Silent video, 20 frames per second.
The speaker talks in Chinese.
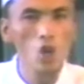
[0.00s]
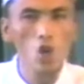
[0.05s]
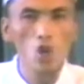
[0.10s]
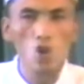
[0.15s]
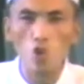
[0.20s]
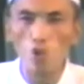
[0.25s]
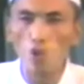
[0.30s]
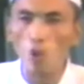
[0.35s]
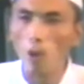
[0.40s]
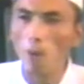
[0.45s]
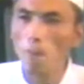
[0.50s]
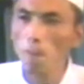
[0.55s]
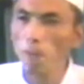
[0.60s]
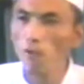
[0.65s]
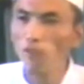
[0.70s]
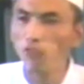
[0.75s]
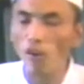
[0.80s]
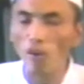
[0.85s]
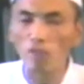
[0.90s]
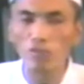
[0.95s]
如果我们
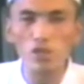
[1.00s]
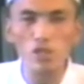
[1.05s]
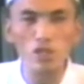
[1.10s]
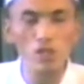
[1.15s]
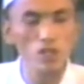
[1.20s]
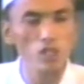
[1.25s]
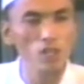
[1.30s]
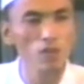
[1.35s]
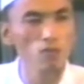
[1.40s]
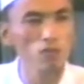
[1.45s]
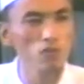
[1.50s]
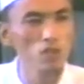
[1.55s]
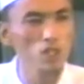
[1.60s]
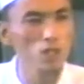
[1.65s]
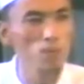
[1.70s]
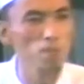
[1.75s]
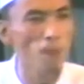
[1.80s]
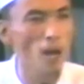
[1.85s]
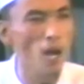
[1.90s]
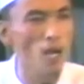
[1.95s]
不放弃这些乌
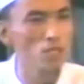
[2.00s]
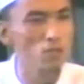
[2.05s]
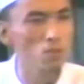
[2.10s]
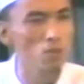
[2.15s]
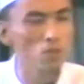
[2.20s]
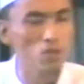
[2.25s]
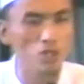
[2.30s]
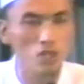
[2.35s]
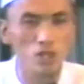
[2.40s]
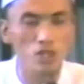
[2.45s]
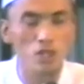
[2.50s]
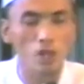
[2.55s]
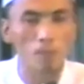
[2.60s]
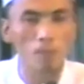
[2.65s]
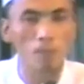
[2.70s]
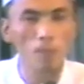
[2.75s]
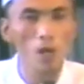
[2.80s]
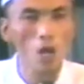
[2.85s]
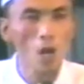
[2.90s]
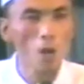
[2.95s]
七八糟的思想，
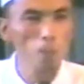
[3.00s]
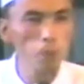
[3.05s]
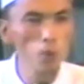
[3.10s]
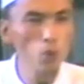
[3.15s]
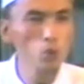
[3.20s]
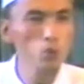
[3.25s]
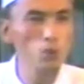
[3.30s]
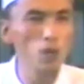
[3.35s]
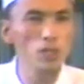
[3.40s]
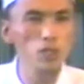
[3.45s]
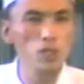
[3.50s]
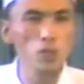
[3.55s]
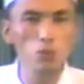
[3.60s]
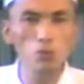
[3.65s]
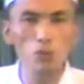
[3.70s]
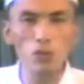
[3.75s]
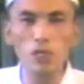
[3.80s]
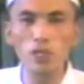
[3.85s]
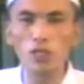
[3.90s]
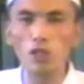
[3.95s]
不选择
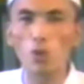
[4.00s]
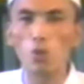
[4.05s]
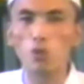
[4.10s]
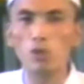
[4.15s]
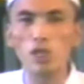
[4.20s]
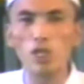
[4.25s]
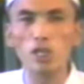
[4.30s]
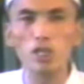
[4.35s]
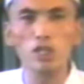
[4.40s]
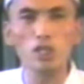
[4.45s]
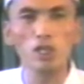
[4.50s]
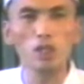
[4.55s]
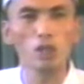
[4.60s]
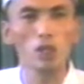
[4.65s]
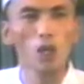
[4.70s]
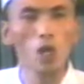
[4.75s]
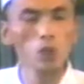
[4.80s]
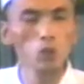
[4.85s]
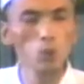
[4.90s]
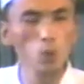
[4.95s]
拥有振
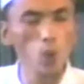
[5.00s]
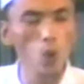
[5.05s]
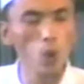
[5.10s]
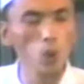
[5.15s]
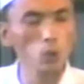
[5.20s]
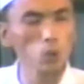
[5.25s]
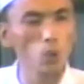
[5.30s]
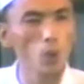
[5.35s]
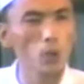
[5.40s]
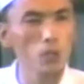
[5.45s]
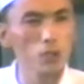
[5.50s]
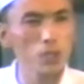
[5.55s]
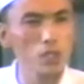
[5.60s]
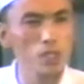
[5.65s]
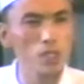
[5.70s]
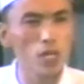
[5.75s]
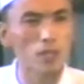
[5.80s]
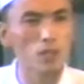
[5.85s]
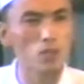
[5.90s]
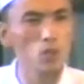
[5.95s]
兴，多多益
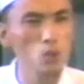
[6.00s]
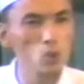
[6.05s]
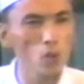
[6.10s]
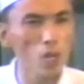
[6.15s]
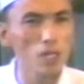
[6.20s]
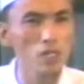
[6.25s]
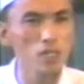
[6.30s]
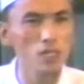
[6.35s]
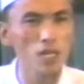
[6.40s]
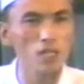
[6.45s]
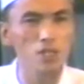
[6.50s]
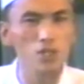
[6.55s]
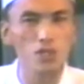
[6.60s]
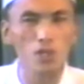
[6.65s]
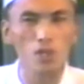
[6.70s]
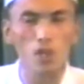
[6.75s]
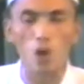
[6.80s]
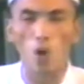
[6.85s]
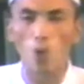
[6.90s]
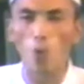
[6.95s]
善、劝善
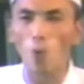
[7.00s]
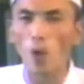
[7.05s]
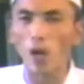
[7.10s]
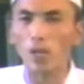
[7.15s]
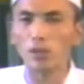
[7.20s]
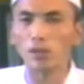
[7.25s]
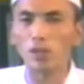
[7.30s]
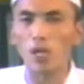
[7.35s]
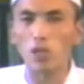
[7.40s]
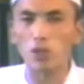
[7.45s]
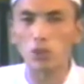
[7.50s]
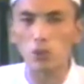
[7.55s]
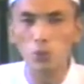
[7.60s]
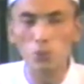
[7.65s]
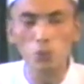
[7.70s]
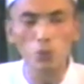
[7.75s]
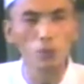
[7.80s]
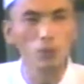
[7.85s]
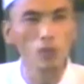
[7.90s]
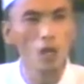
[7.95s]
结恶、患难
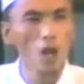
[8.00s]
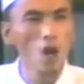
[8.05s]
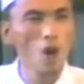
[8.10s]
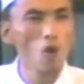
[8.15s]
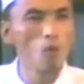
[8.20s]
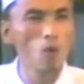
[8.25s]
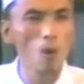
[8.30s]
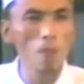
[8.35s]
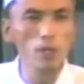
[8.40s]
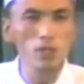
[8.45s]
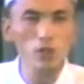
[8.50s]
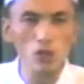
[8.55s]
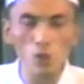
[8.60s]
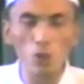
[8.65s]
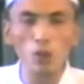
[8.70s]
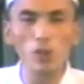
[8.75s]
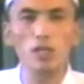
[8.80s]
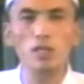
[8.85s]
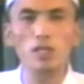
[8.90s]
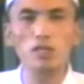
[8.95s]
与共，我们
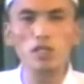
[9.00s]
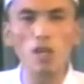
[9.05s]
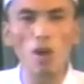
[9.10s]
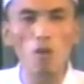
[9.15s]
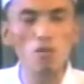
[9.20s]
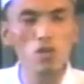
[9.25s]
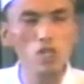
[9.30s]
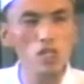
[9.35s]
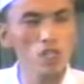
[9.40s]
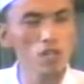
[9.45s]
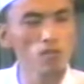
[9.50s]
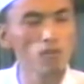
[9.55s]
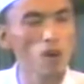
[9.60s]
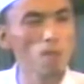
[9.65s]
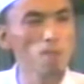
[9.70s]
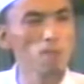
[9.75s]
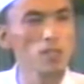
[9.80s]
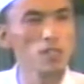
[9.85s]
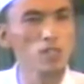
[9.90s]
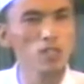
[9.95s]
就会丧失
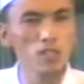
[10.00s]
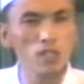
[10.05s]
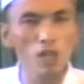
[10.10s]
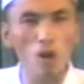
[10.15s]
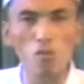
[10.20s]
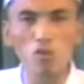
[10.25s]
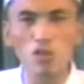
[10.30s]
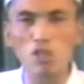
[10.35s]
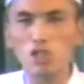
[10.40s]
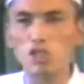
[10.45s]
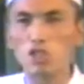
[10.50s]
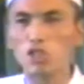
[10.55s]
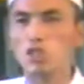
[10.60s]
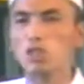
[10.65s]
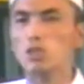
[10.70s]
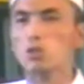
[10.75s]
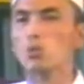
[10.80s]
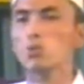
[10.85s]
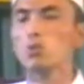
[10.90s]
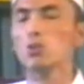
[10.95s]
文明，丧失
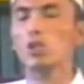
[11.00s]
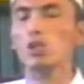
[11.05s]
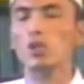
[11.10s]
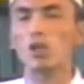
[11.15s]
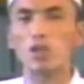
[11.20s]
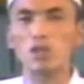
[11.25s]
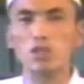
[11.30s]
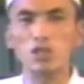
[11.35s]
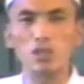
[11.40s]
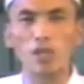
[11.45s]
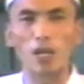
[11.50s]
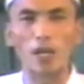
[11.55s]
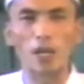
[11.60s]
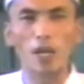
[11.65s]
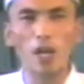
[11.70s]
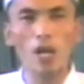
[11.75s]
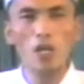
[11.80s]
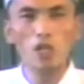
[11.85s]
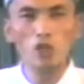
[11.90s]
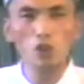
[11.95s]
自尊和自爱，
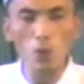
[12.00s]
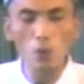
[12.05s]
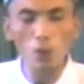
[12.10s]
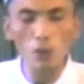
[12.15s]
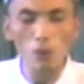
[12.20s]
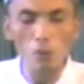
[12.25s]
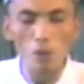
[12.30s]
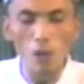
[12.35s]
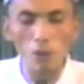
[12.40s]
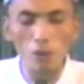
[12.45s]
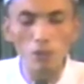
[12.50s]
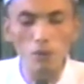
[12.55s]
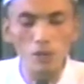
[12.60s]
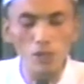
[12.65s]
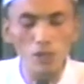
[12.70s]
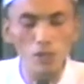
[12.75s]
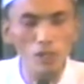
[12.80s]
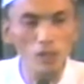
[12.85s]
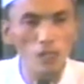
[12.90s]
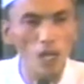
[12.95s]
就会落后于
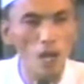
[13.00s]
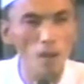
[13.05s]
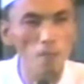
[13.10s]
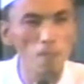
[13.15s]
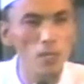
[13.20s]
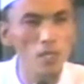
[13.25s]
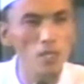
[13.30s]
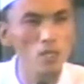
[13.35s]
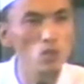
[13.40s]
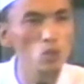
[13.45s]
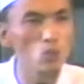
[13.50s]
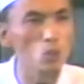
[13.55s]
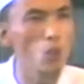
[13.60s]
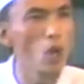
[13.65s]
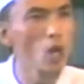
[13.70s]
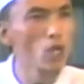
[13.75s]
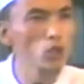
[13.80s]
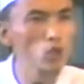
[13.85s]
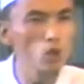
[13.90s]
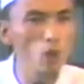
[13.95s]
其他民族，
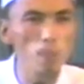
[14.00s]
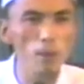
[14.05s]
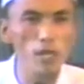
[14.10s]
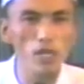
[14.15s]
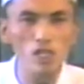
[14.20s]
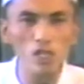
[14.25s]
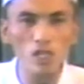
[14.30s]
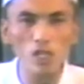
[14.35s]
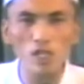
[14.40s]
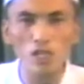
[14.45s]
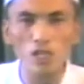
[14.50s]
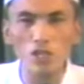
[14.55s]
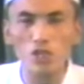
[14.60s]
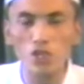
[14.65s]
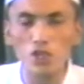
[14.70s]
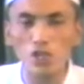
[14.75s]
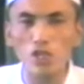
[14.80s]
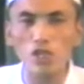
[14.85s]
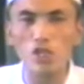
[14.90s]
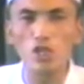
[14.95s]
就会被世人
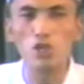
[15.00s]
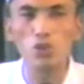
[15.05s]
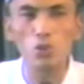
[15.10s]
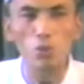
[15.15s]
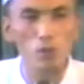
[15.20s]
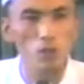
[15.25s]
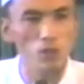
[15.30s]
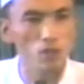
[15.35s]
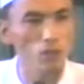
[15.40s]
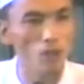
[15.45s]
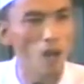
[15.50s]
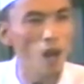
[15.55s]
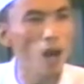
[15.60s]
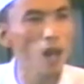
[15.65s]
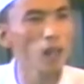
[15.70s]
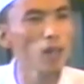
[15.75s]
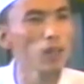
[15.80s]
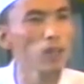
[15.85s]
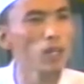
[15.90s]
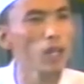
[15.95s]
歧视，就会遭到
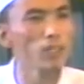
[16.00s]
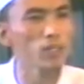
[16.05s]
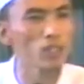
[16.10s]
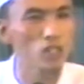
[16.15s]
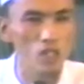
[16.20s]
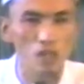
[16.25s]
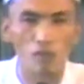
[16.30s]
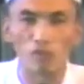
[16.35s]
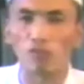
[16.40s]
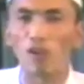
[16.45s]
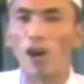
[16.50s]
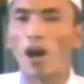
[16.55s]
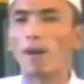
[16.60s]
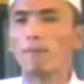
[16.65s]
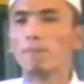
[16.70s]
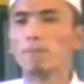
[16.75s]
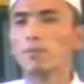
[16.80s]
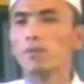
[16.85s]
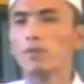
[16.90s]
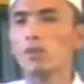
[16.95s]
安拉的惩罚。
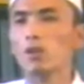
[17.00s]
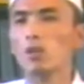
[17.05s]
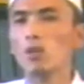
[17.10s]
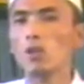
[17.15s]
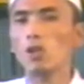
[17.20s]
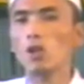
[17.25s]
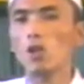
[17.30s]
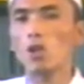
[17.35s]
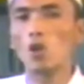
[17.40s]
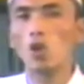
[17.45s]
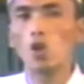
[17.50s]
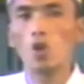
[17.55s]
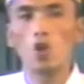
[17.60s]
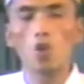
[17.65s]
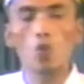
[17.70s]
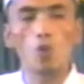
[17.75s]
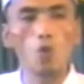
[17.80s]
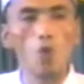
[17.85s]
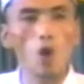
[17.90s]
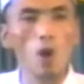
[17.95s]

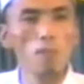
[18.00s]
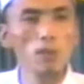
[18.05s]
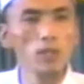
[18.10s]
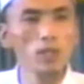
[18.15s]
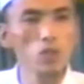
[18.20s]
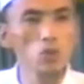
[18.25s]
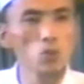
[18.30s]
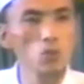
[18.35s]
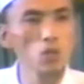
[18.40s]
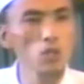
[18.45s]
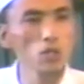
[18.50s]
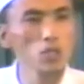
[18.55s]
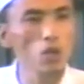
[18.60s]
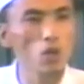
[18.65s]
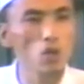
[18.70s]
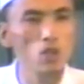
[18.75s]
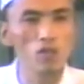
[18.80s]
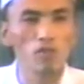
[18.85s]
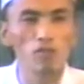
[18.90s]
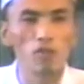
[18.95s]
我们的尊
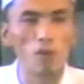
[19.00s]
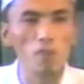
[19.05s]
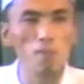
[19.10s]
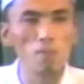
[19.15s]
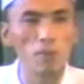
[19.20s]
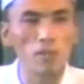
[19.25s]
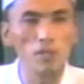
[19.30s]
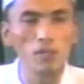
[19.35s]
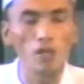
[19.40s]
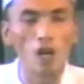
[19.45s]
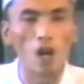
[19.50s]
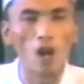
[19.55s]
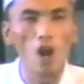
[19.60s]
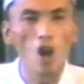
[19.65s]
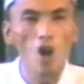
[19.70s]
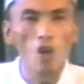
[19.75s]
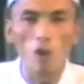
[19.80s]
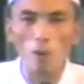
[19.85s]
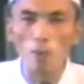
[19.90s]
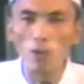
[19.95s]
教是文明的，
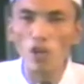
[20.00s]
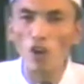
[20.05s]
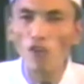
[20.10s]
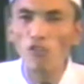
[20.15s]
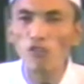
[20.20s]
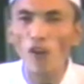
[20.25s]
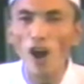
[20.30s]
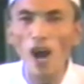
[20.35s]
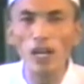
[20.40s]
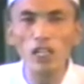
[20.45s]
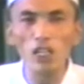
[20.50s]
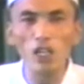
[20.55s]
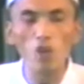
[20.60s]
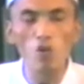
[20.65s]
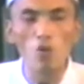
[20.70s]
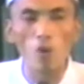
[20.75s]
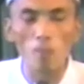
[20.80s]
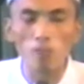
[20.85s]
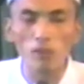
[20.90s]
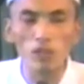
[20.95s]
我们要发
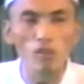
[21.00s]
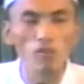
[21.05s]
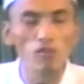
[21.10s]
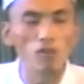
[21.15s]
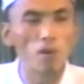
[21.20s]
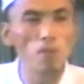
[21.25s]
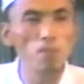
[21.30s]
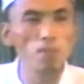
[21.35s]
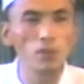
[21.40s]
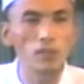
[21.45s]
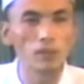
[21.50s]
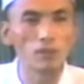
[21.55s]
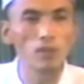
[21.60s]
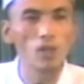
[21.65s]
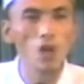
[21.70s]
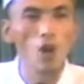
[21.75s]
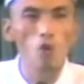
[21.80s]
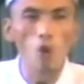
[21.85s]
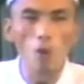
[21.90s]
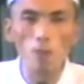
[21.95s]
展我们的文明，
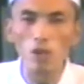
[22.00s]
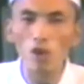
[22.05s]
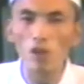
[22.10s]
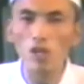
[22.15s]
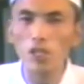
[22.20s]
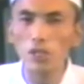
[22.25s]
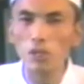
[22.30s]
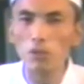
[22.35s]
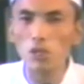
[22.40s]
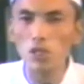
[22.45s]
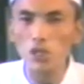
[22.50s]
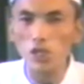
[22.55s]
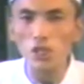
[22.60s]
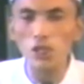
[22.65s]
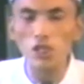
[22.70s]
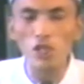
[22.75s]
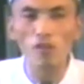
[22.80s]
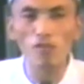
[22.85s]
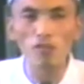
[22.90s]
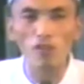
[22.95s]
我们要领世
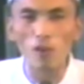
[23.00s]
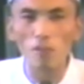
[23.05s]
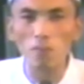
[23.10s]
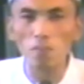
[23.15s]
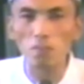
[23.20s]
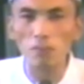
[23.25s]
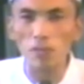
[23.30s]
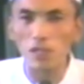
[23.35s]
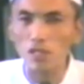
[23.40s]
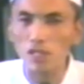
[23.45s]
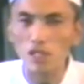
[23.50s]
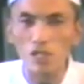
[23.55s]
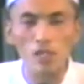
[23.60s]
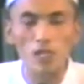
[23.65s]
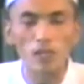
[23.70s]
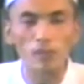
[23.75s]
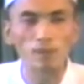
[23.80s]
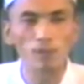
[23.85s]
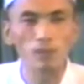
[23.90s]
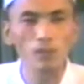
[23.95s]
界文明之
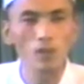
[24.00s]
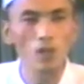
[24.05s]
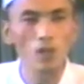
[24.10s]
灵。